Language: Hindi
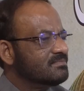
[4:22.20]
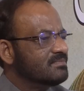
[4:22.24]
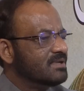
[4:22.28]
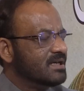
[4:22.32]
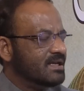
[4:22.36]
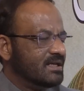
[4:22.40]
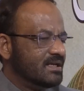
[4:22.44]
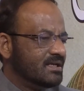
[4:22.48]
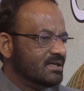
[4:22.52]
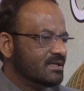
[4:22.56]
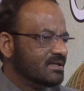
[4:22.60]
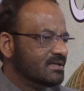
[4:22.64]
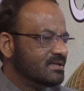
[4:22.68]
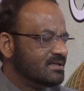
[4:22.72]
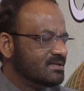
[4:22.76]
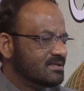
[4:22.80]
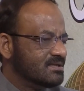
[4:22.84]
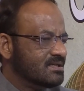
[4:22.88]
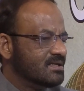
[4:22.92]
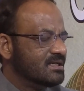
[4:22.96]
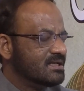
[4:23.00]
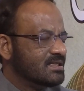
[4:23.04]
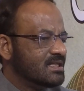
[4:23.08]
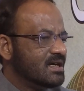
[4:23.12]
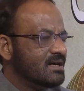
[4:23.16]
मैंने
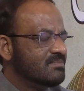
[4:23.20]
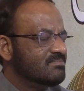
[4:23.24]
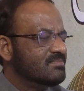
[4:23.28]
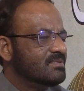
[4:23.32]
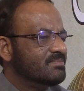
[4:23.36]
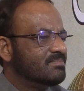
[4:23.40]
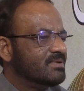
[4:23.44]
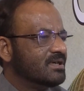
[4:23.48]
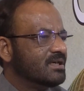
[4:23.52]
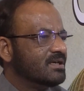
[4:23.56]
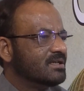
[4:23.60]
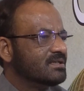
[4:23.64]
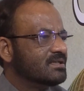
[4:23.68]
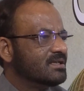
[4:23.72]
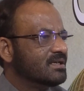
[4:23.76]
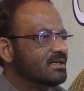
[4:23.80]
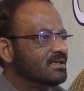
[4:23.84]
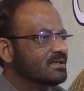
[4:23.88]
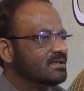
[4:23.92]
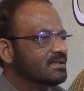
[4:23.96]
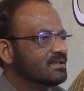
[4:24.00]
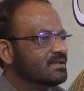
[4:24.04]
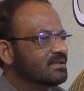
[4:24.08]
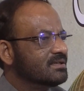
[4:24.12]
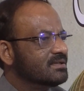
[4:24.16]
किसी किताब में पढ़ा था
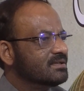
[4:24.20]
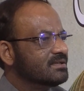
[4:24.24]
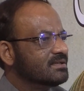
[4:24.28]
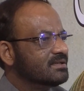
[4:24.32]
कि